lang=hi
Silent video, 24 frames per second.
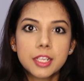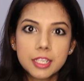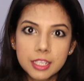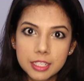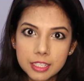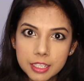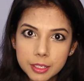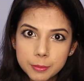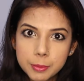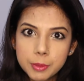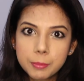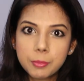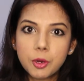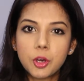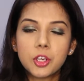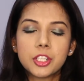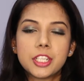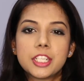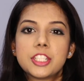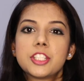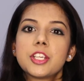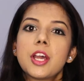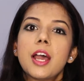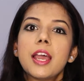कलर भी
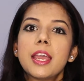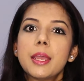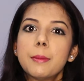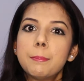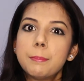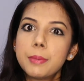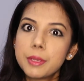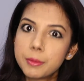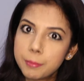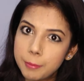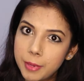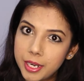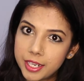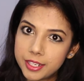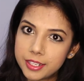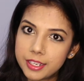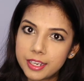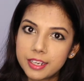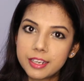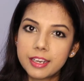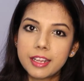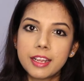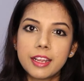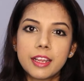बहुत अच्छा है
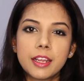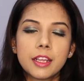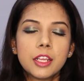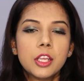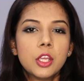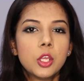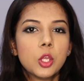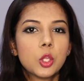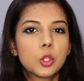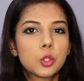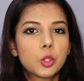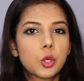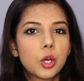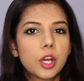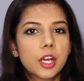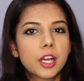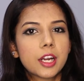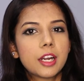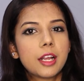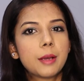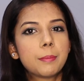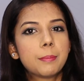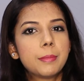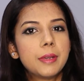पिगमेंटेड है तो
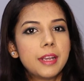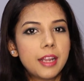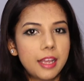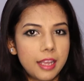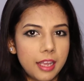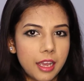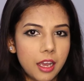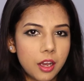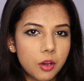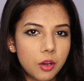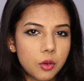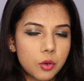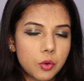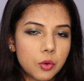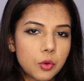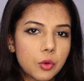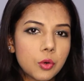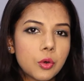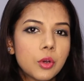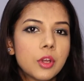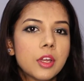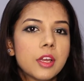अगर आप नया हो